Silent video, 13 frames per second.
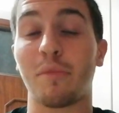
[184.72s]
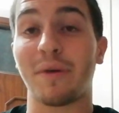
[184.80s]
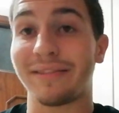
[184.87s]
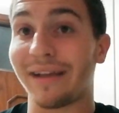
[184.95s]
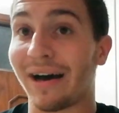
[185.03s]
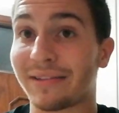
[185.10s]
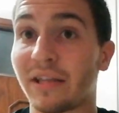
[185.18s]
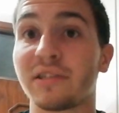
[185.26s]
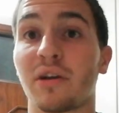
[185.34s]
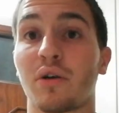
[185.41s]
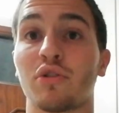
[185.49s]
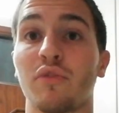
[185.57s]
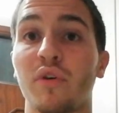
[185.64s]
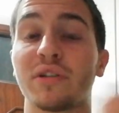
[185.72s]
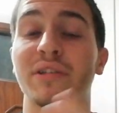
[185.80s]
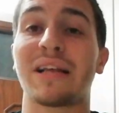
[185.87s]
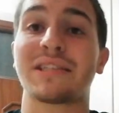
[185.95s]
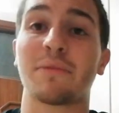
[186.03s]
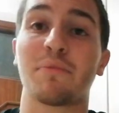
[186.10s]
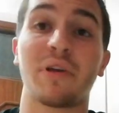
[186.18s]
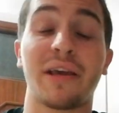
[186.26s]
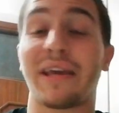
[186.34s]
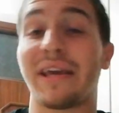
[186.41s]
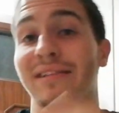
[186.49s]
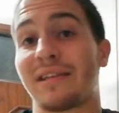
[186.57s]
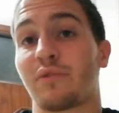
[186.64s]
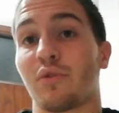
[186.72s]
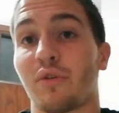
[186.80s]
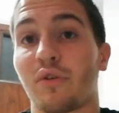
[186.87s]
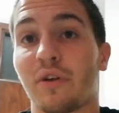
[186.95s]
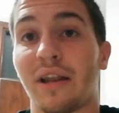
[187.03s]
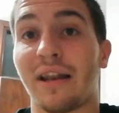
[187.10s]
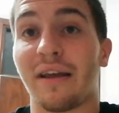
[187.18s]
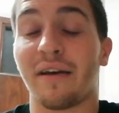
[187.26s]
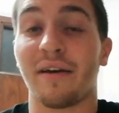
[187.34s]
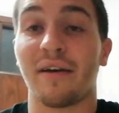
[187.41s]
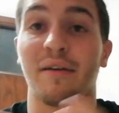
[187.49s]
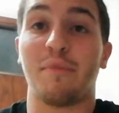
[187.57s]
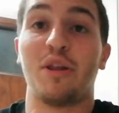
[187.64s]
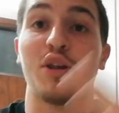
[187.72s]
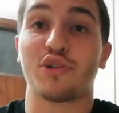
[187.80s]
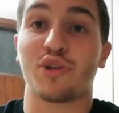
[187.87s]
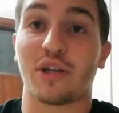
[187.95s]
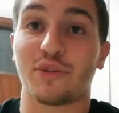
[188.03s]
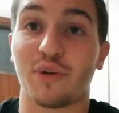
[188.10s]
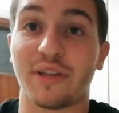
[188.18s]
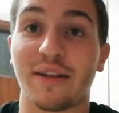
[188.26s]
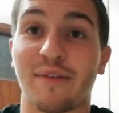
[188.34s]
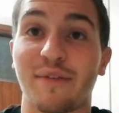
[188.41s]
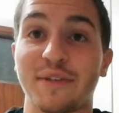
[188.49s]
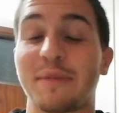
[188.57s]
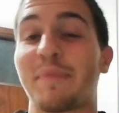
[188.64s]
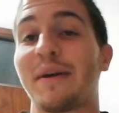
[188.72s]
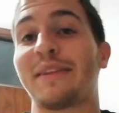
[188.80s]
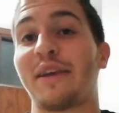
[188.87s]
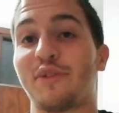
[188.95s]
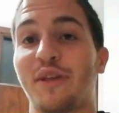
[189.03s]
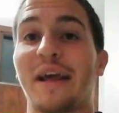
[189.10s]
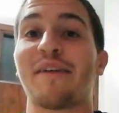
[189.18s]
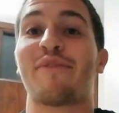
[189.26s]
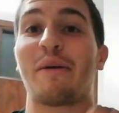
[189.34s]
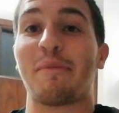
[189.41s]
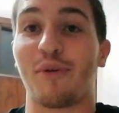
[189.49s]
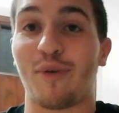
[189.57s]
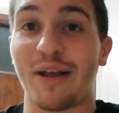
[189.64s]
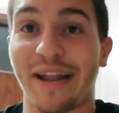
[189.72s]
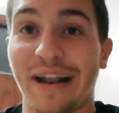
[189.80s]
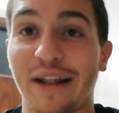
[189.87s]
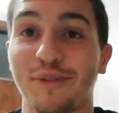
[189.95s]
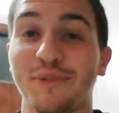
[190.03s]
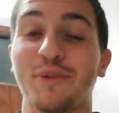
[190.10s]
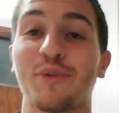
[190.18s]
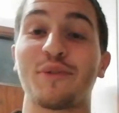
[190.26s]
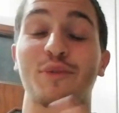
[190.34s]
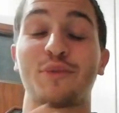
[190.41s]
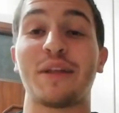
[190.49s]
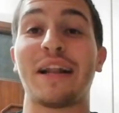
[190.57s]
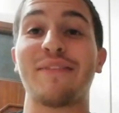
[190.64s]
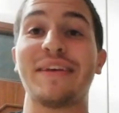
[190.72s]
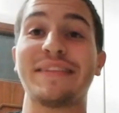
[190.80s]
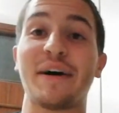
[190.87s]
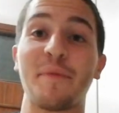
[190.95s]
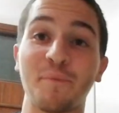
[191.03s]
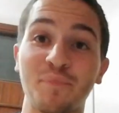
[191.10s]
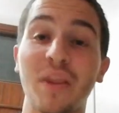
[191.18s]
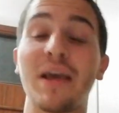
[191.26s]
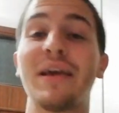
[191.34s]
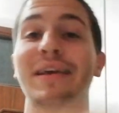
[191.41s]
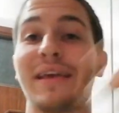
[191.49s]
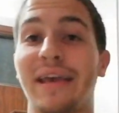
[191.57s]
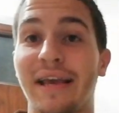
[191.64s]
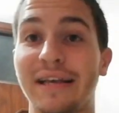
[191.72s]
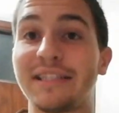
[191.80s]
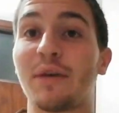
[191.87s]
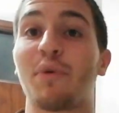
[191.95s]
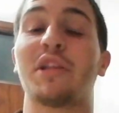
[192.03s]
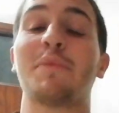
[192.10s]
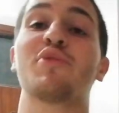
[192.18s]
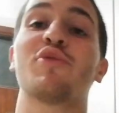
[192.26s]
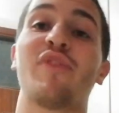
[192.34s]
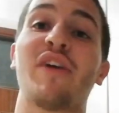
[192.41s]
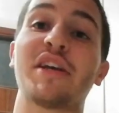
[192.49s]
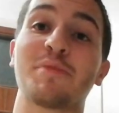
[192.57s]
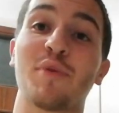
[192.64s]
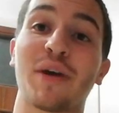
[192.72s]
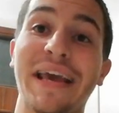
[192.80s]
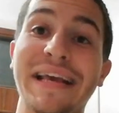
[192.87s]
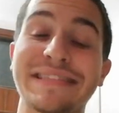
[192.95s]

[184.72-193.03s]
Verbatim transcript: commentate secondo voi sarà Sam- chi è stato il miglior giocatore di questa partita, io direi Fabio Quagliarella tut- tutta la vita e seguitemi su Facebook e